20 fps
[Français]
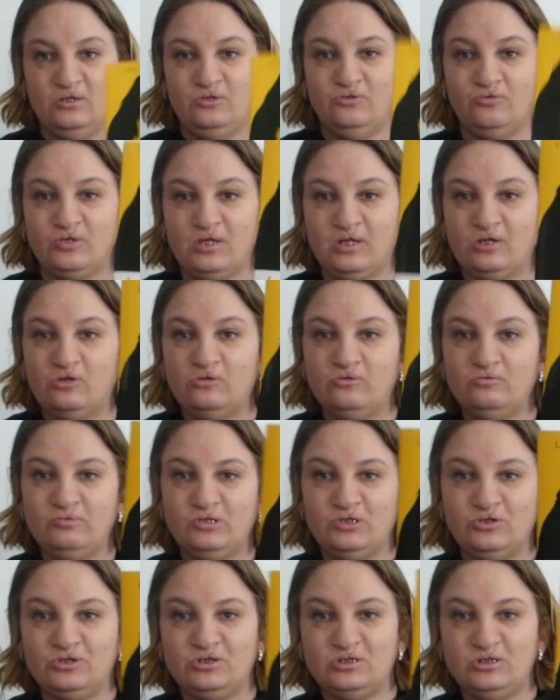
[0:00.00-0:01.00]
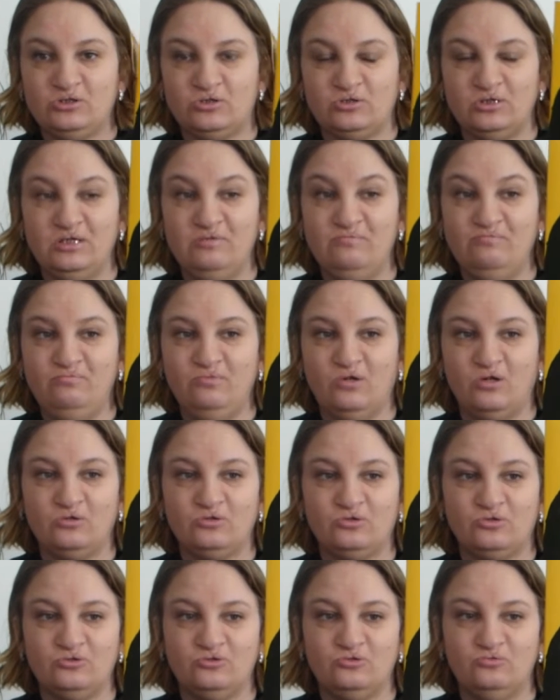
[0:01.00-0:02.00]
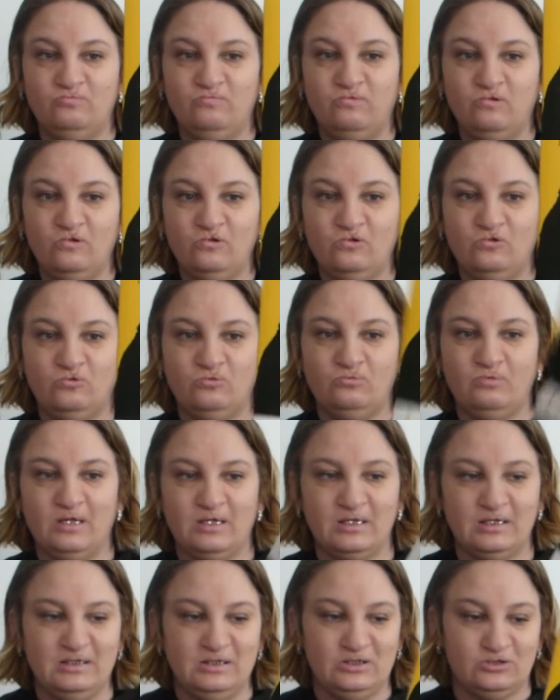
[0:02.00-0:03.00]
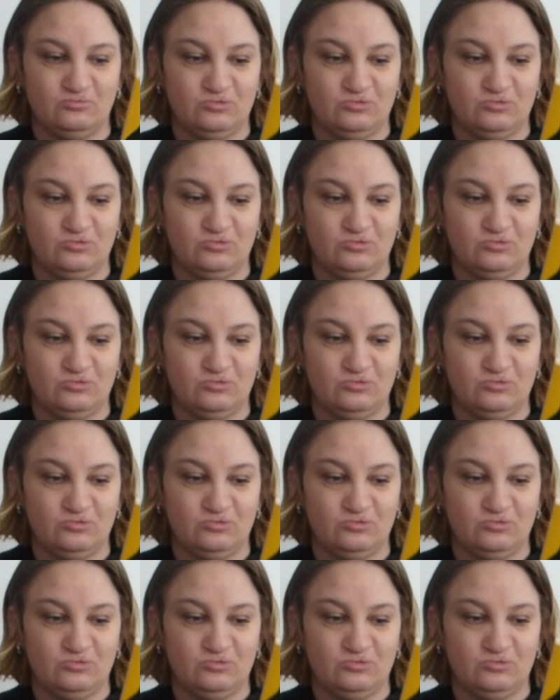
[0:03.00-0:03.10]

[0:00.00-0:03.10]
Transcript: Donc, comme ceci, j'en ai entendu beaucoup parler.